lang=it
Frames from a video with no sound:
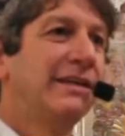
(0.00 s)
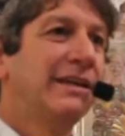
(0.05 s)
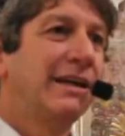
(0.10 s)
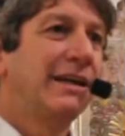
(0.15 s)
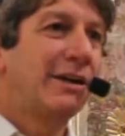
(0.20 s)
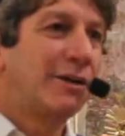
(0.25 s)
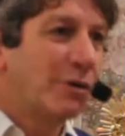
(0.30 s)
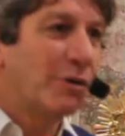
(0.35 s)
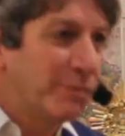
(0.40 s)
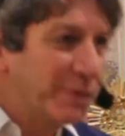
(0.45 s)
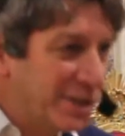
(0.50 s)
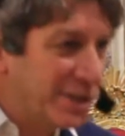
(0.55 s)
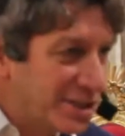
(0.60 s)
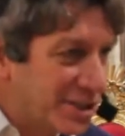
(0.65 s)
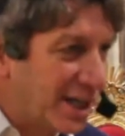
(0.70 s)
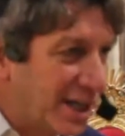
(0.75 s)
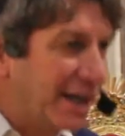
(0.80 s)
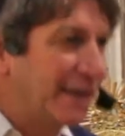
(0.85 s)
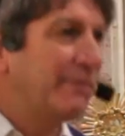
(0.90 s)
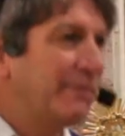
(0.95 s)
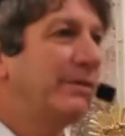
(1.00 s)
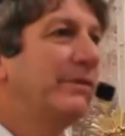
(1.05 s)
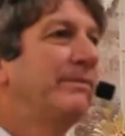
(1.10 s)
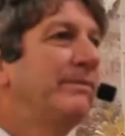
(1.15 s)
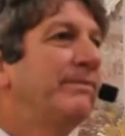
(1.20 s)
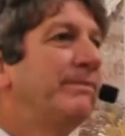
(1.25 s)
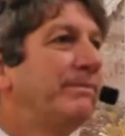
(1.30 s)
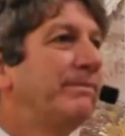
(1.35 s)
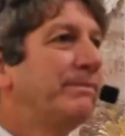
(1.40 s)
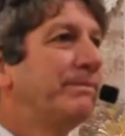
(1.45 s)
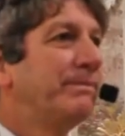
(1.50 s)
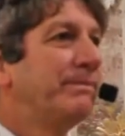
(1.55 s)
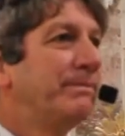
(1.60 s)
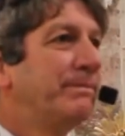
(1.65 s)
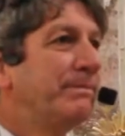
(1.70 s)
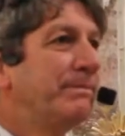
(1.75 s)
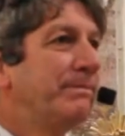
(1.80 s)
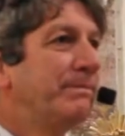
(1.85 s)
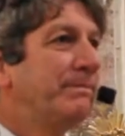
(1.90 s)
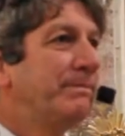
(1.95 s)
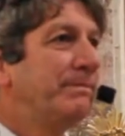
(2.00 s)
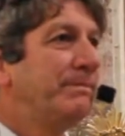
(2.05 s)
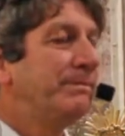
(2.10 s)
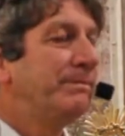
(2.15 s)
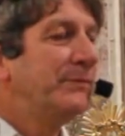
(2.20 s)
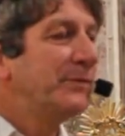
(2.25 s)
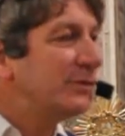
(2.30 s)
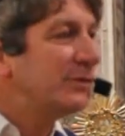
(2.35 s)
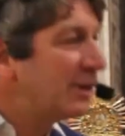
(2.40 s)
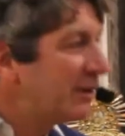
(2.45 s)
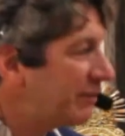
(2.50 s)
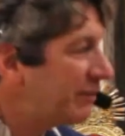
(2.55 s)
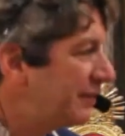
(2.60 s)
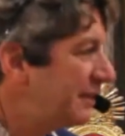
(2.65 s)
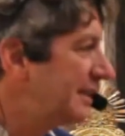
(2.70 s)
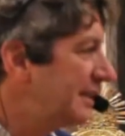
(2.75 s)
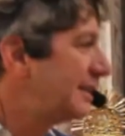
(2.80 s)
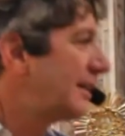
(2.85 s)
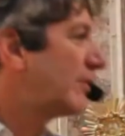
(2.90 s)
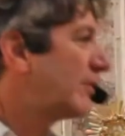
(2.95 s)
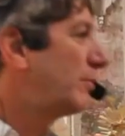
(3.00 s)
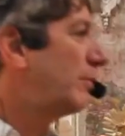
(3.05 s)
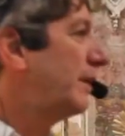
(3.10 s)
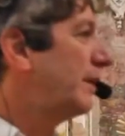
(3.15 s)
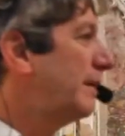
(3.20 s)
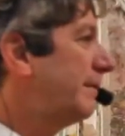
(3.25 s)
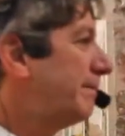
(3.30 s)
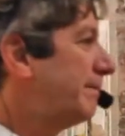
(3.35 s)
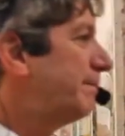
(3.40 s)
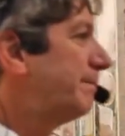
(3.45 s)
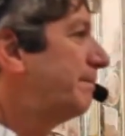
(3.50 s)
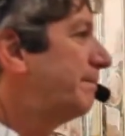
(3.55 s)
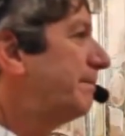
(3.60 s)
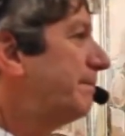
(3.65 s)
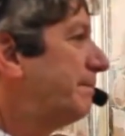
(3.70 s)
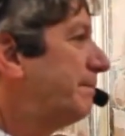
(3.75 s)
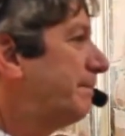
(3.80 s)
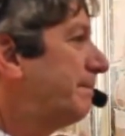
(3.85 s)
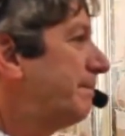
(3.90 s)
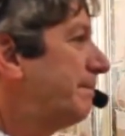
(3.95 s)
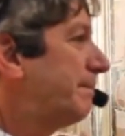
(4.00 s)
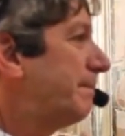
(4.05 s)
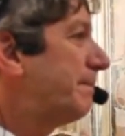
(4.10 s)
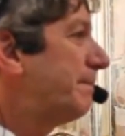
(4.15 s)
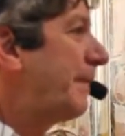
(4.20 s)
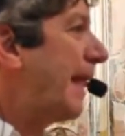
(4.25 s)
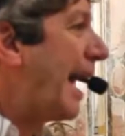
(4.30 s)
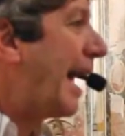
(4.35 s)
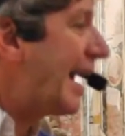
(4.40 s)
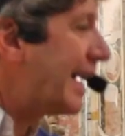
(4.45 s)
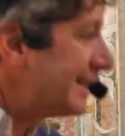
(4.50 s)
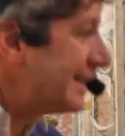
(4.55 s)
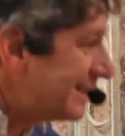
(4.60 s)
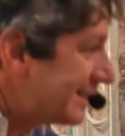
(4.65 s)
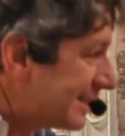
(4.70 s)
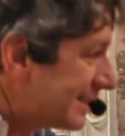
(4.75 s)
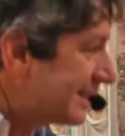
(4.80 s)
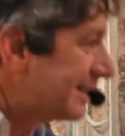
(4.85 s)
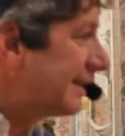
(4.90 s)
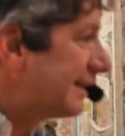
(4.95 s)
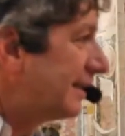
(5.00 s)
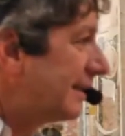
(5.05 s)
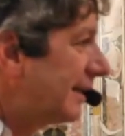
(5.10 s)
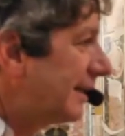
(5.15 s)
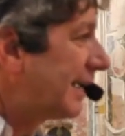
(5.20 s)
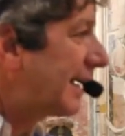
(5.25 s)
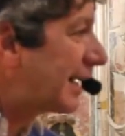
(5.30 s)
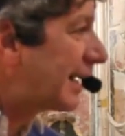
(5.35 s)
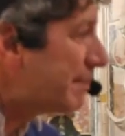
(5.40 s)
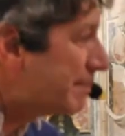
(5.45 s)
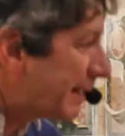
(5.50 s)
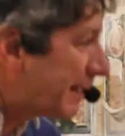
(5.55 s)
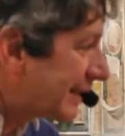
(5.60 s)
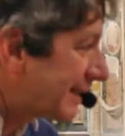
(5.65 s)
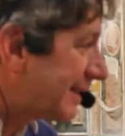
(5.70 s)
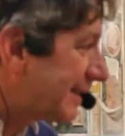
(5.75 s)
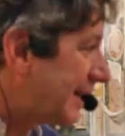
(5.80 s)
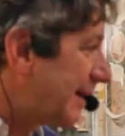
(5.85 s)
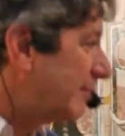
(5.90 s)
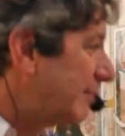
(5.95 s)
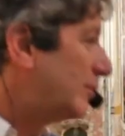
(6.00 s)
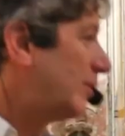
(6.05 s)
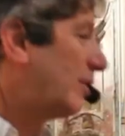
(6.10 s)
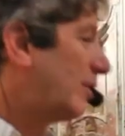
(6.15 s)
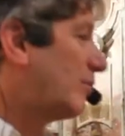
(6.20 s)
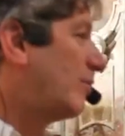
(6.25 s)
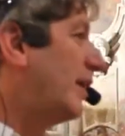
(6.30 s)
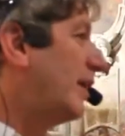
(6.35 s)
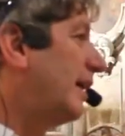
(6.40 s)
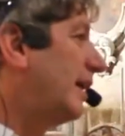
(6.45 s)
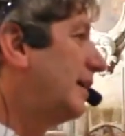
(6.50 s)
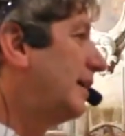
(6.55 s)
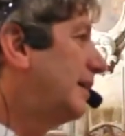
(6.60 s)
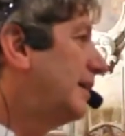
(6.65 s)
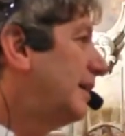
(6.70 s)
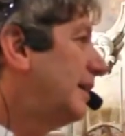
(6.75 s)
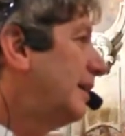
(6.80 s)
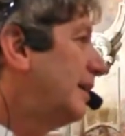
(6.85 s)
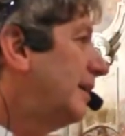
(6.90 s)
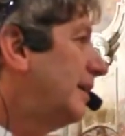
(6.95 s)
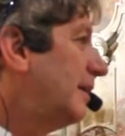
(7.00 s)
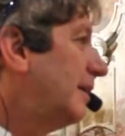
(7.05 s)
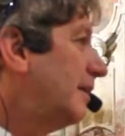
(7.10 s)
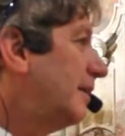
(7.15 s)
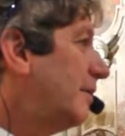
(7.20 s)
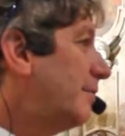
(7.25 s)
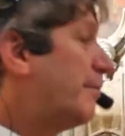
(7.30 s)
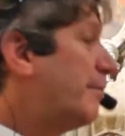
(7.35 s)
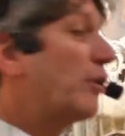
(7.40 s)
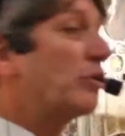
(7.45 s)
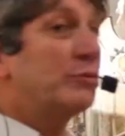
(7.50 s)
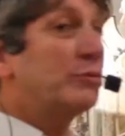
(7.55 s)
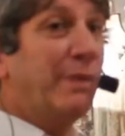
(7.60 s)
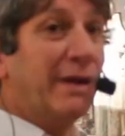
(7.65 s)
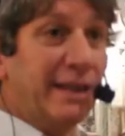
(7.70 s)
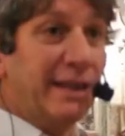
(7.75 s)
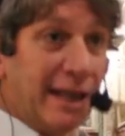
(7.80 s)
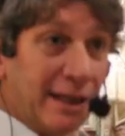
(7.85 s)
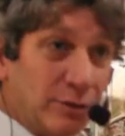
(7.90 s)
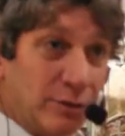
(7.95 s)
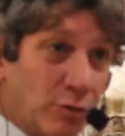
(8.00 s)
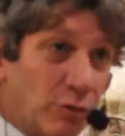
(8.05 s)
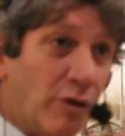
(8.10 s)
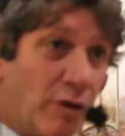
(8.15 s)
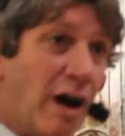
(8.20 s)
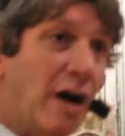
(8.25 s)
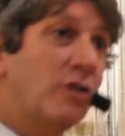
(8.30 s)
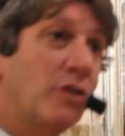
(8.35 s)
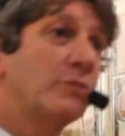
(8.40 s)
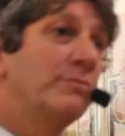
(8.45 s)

ricominciamo. Non è finita qui. Anzi, ripartiamo da qua. Ma ho sbagliato qua, ho